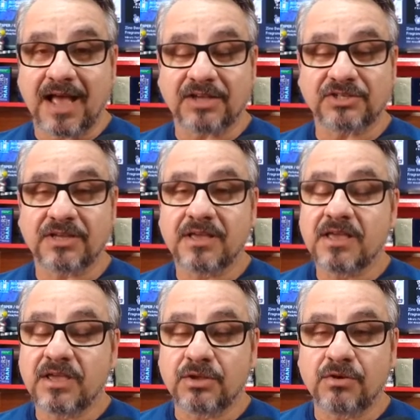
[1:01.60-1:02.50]
de caixa
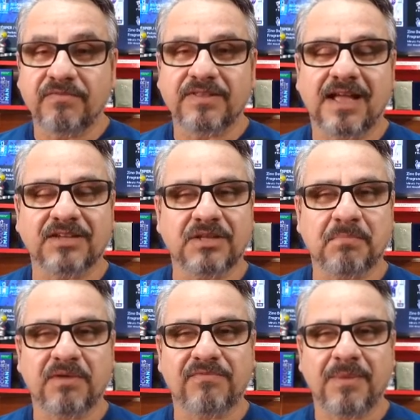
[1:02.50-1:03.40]
e novidades
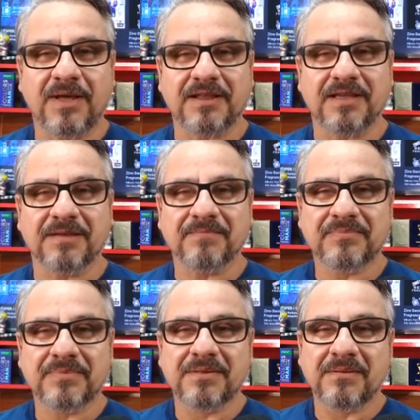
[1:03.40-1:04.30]
da perfumaria.
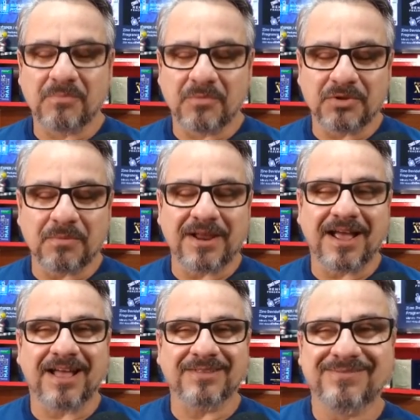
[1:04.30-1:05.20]
Muito
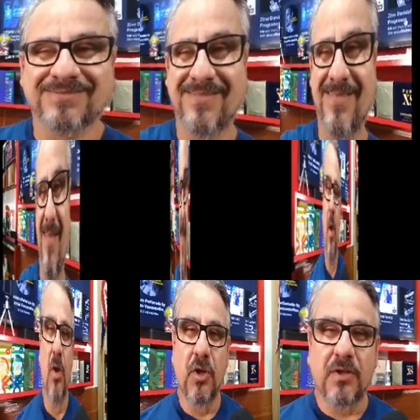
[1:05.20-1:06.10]
obrigado.
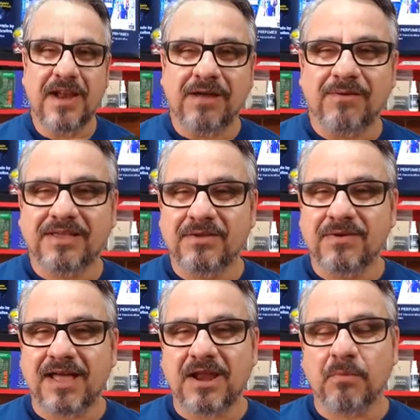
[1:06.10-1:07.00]
E hoje eu trago
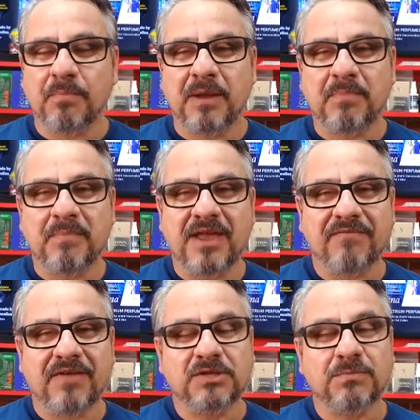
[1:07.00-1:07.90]
aqui no canal pela
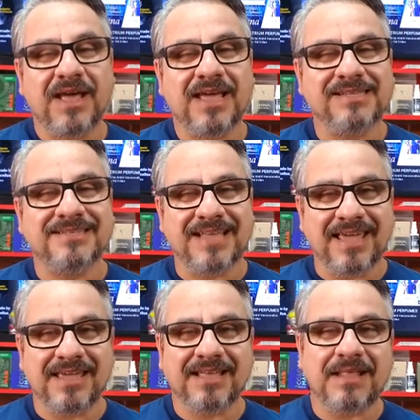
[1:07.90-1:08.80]
primeira vez uma
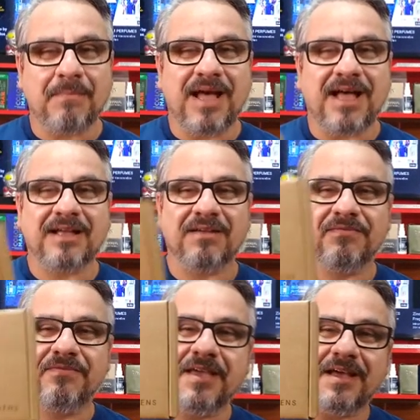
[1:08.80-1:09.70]
resenha da
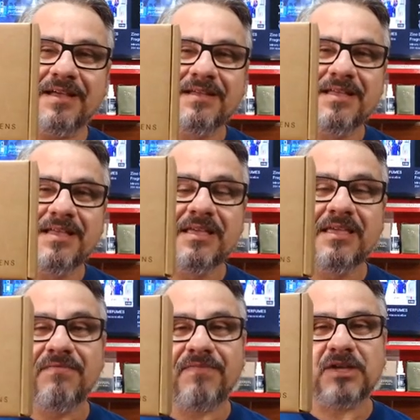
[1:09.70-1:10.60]
marca Vian,
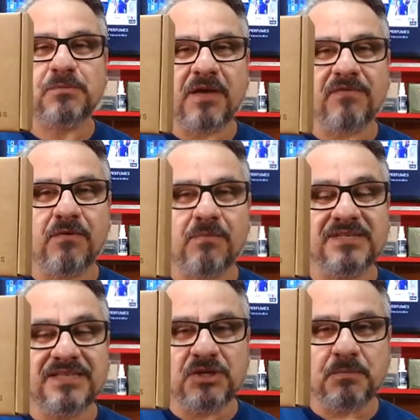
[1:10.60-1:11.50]
que faz
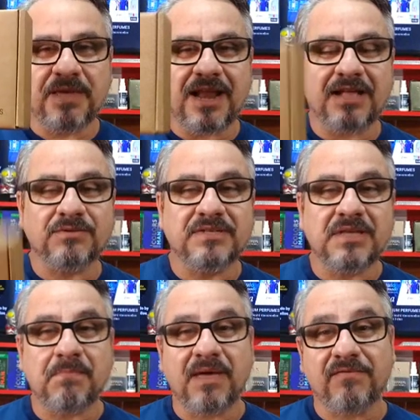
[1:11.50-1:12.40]
perfumes
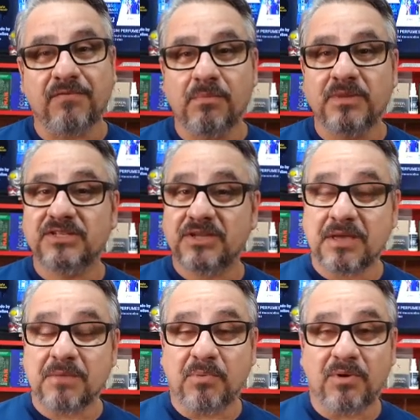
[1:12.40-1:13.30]
inspirados em
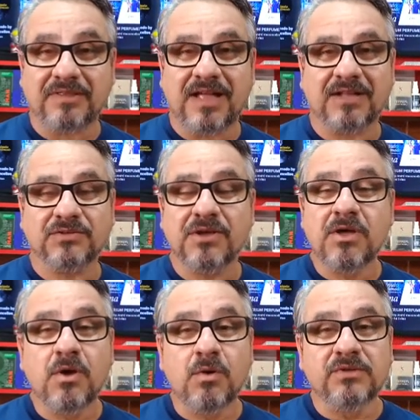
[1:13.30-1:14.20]
perfumes
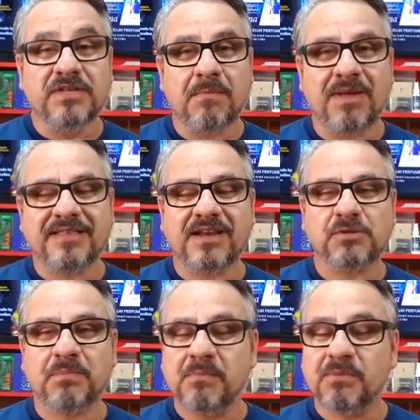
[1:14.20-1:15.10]
importados, usando
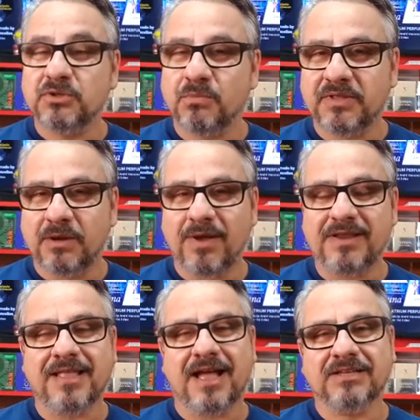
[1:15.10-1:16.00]
matérias-primas de muita
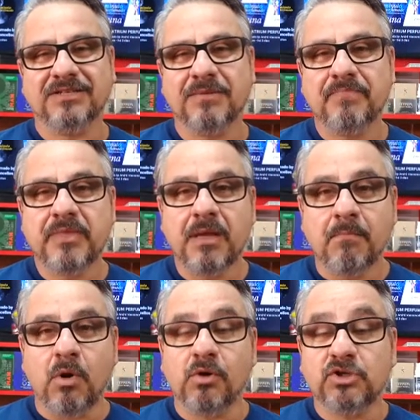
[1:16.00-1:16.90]
qualidade.
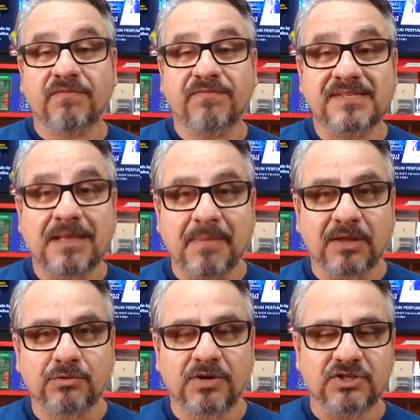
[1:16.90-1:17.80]
Bom, eu já fiz a
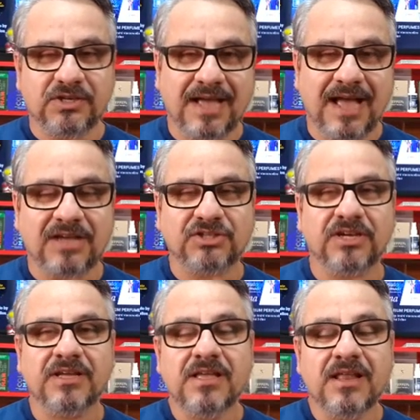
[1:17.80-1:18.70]
abertura de
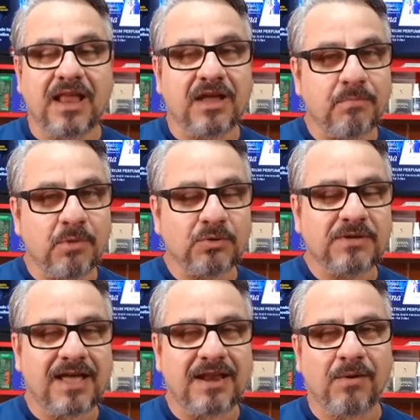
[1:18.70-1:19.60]
caixa lá no meu
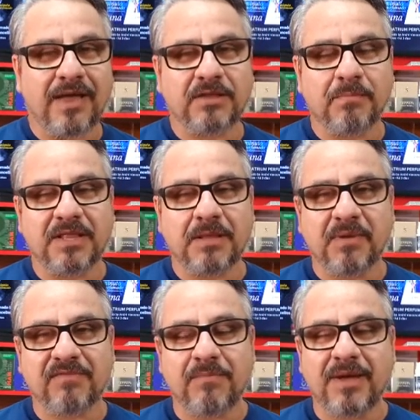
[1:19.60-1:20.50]
outro canal, lá do B
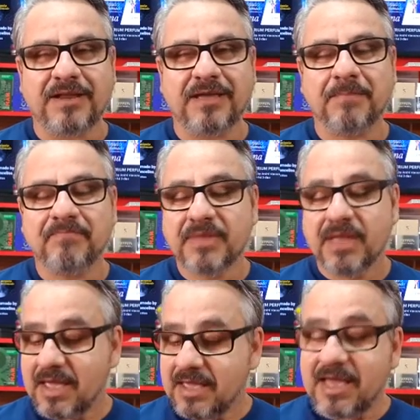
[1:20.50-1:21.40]
da Perfumaria.
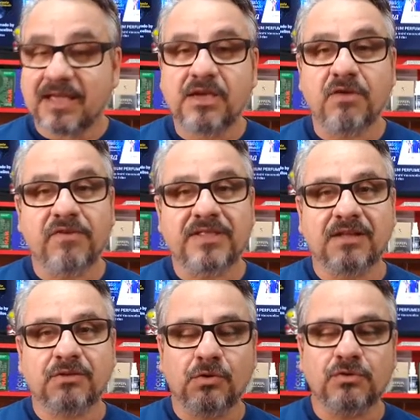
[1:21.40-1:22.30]
E aqui eu
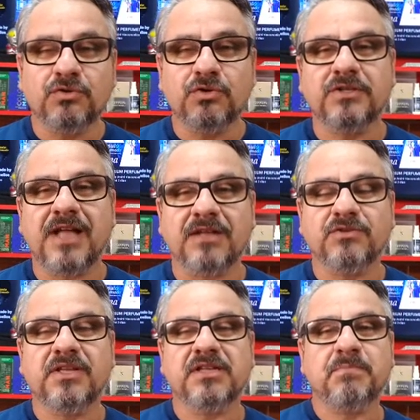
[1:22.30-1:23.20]
vou dar todos os
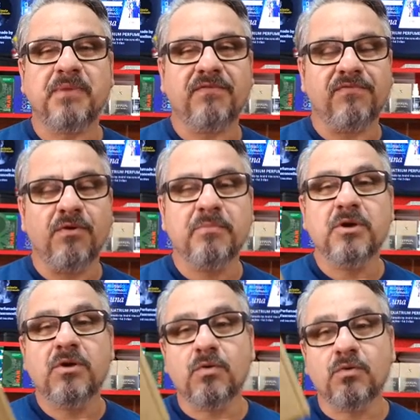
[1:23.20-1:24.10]
dados desse
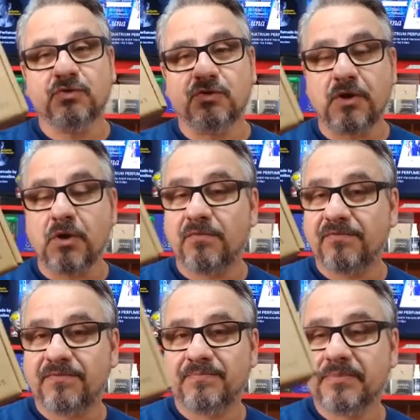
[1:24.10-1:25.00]
perfume, o
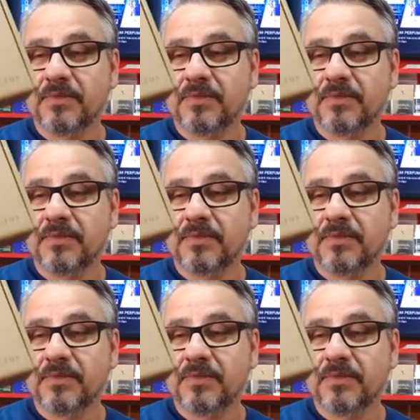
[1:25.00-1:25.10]
Triumph,